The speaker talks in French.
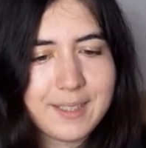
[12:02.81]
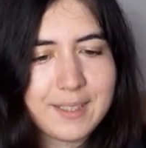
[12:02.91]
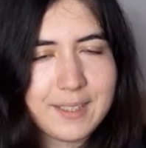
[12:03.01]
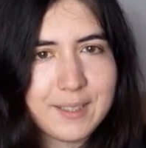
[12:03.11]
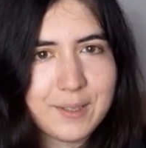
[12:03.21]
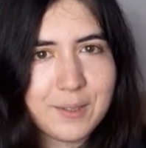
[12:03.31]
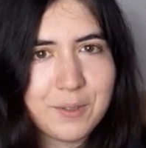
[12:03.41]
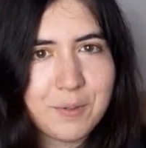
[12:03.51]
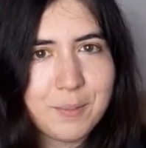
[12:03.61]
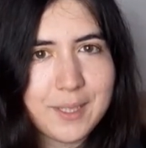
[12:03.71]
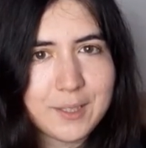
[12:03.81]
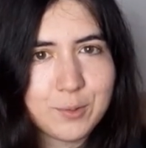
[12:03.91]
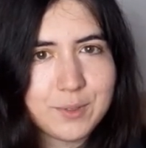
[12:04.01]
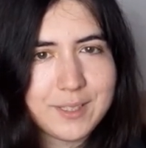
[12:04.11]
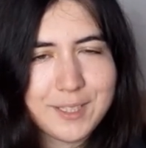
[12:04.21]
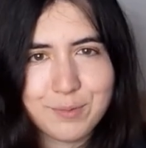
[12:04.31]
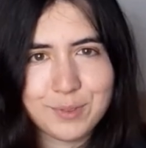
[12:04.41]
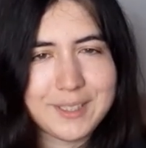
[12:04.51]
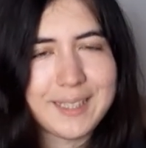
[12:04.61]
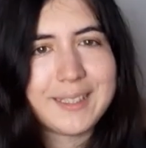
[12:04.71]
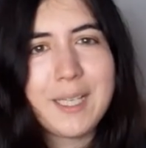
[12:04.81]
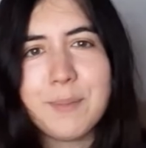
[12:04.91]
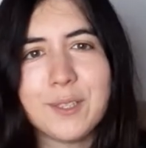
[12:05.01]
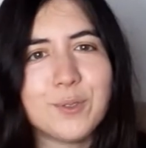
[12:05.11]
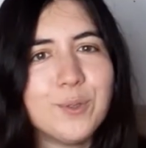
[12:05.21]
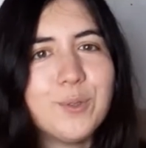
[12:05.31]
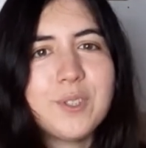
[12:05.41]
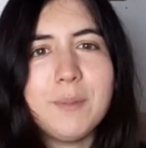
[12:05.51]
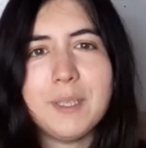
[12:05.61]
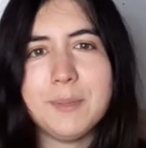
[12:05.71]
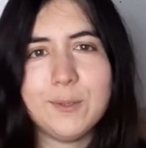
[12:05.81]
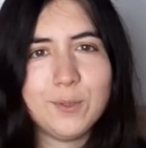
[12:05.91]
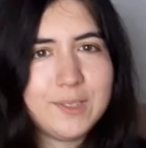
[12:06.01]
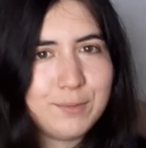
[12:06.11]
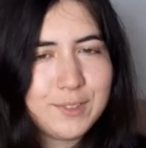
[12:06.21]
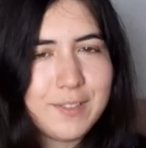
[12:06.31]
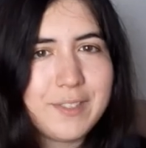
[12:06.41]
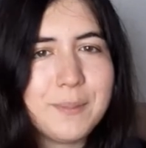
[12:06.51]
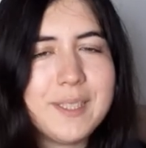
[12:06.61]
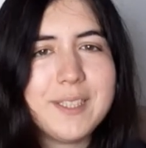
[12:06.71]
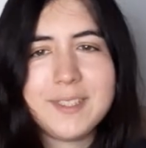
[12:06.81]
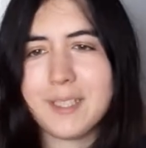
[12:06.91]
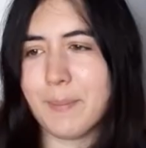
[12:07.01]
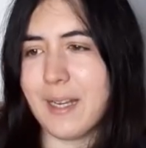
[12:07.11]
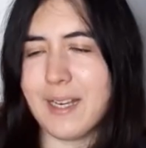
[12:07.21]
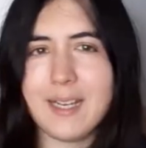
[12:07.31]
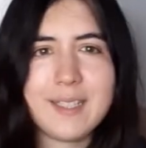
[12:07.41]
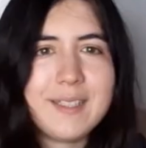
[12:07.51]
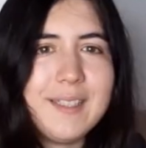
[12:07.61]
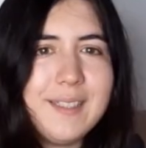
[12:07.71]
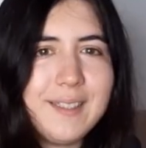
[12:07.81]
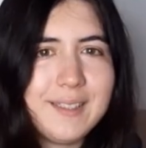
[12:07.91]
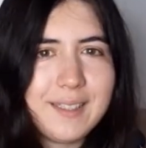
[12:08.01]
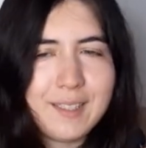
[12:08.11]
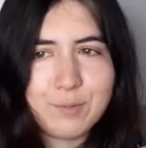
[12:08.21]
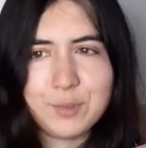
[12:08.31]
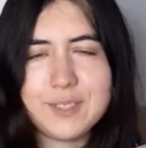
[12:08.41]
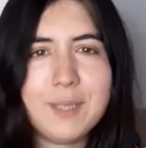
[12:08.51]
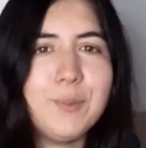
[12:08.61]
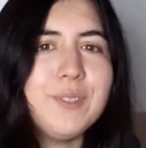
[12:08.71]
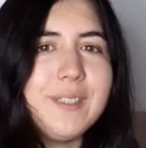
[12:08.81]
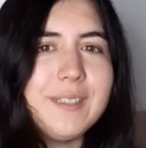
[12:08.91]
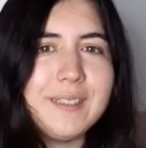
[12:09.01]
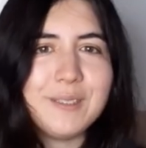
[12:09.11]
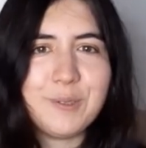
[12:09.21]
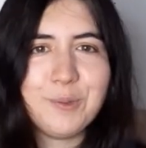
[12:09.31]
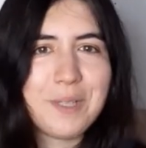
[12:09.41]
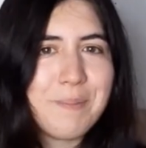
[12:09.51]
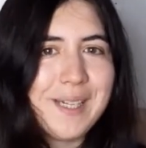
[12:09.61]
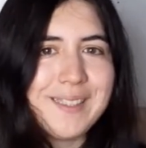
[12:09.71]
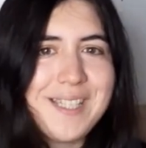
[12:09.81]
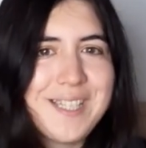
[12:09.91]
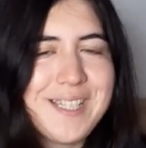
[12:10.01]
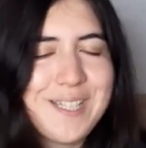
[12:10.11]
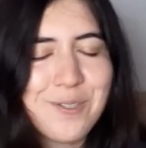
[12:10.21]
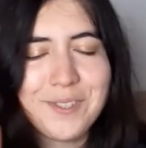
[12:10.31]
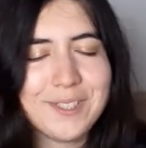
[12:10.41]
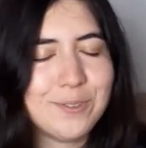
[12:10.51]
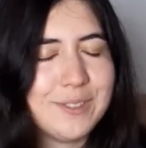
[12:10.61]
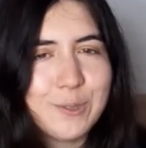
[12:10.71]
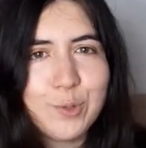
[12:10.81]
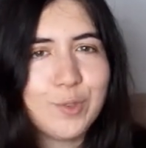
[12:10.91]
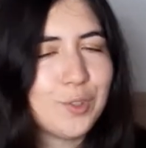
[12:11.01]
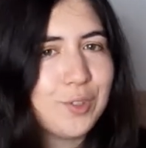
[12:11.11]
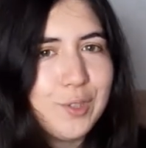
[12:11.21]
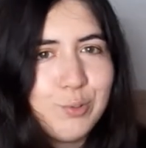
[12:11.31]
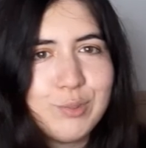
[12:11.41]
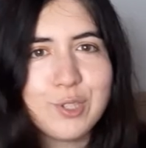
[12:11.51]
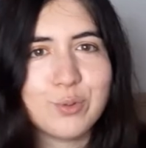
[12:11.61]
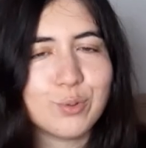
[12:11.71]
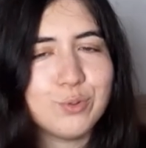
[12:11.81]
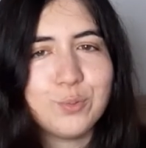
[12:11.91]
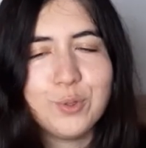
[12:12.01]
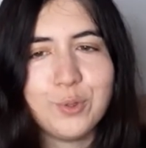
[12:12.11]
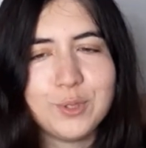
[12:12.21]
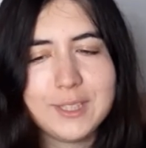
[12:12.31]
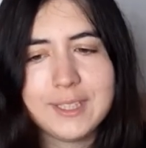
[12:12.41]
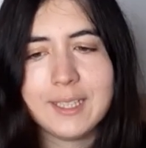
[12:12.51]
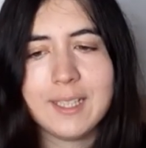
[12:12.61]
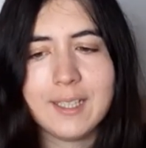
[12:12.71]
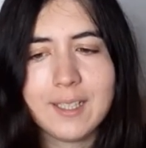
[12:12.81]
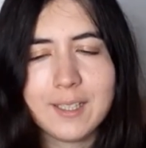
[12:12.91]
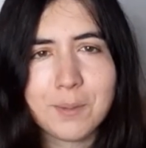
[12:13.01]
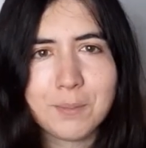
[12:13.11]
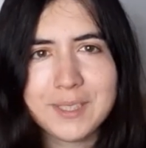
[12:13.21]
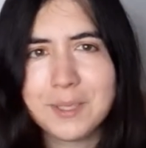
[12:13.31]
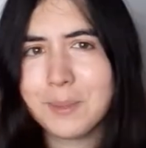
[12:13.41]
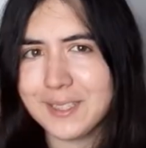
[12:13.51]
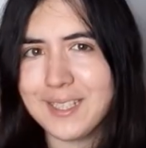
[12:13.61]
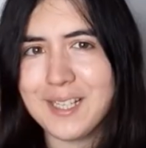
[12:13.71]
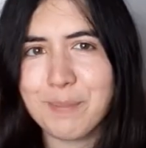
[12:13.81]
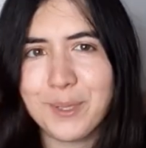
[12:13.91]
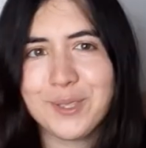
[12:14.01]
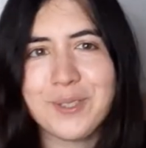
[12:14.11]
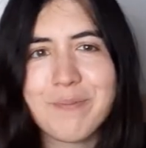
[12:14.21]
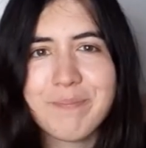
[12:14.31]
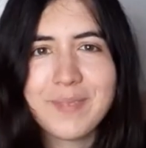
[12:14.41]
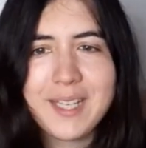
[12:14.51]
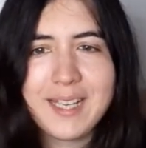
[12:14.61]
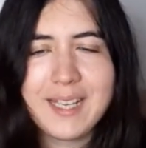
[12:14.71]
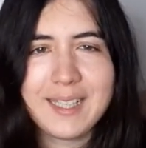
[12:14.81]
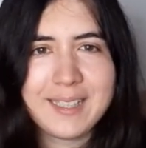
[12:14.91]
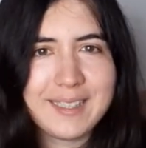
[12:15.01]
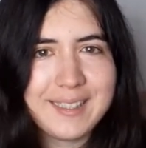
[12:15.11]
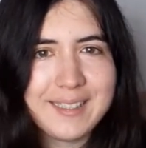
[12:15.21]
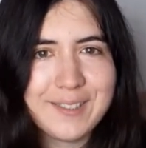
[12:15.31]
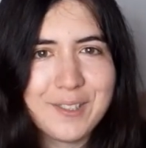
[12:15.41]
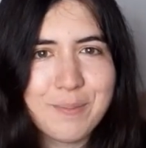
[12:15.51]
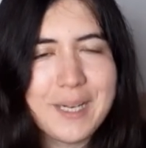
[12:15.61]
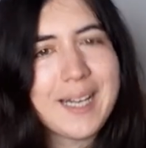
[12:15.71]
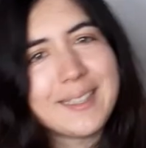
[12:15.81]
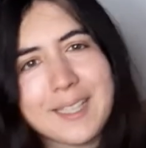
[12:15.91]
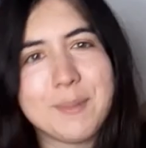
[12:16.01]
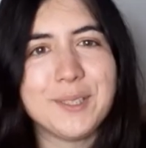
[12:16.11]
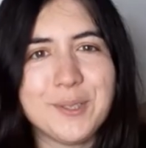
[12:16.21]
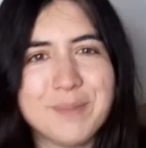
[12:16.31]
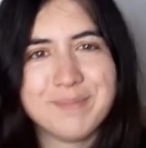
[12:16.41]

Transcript: Et euh, bah écoutez, je vous dis à très bientôt. Comme d'habitude, si vous avez aimé, n'hésitez pas à liker, à vous abonner ou à partager. Je sais, ce discours, vous l'entendez tous les jours, tout le monde le dit, mais c'est parce qu'il est important. Et euh, bah à très bientôt.